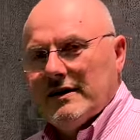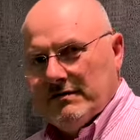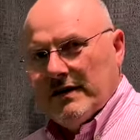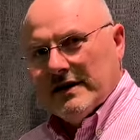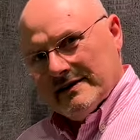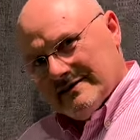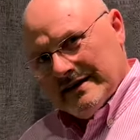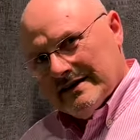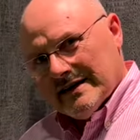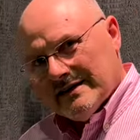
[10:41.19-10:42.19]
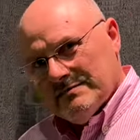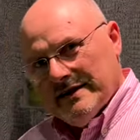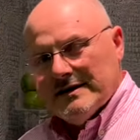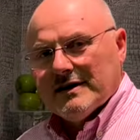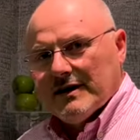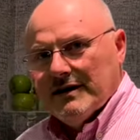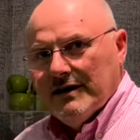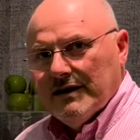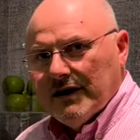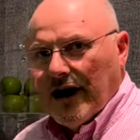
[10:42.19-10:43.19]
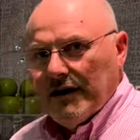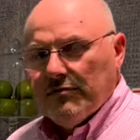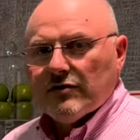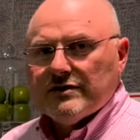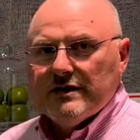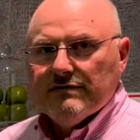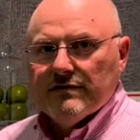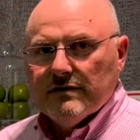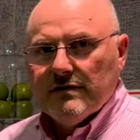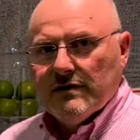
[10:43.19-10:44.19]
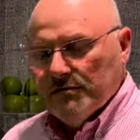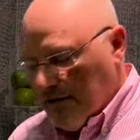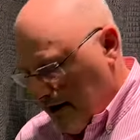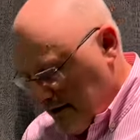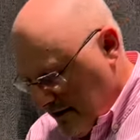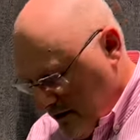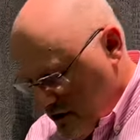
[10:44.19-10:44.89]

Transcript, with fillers: Ich verliere 10 cm Einbautiefe bei den